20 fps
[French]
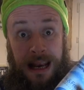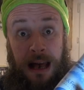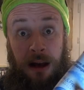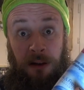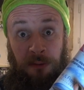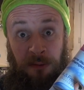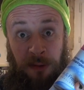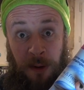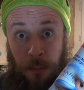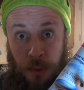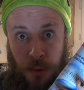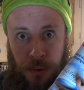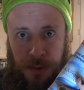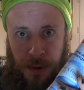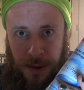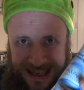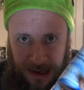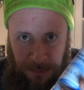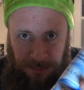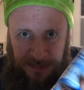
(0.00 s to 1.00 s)
la fameuse
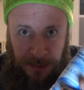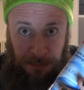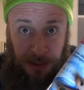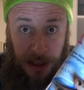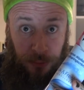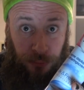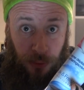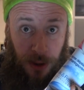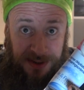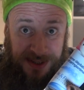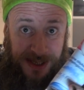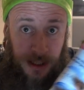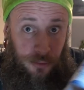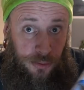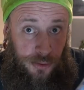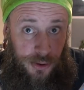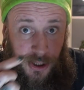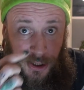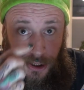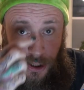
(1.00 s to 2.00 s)
crème dépilatoire, celle
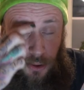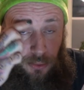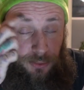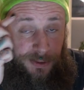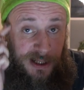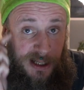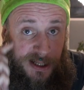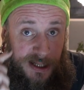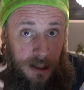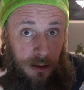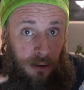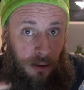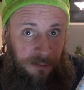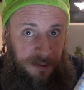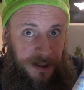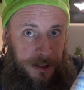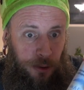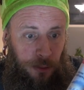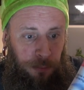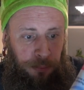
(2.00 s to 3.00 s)
que j'ai déjà utilisée en
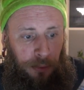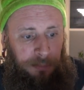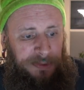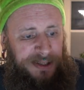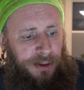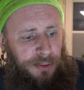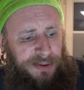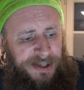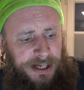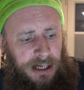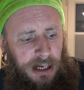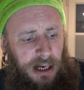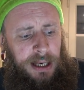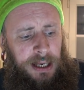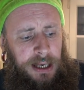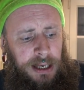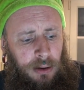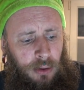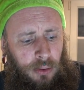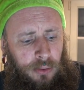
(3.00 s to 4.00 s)
vidéo pour mes sourcils.
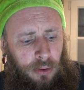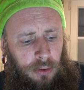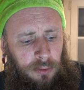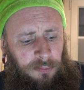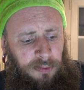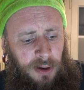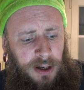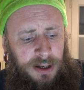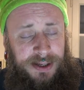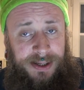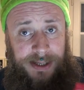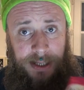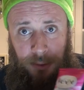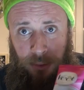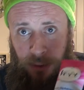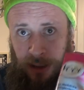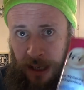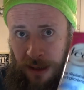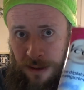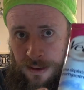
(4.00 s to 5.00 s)
Et encore une fois, c'est
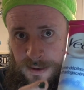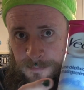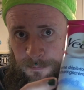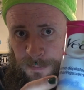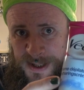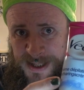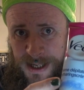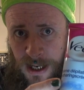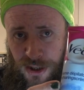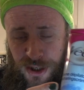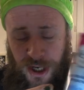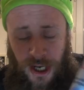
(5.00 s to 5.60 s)
de la spéciale